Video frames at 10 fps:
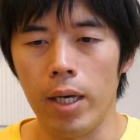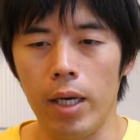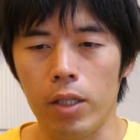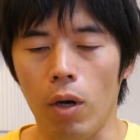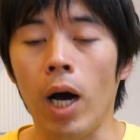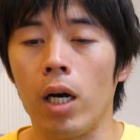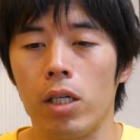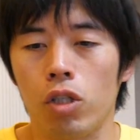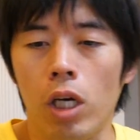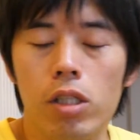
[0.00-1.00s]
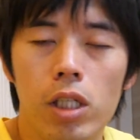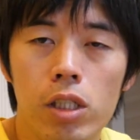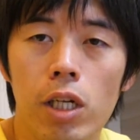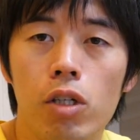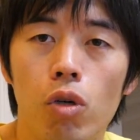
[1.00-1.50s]
えーとあカズさ
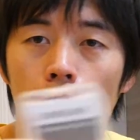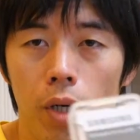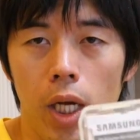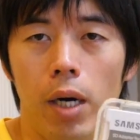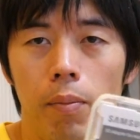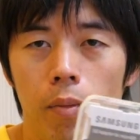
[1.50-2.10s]
んセレクションこれだ。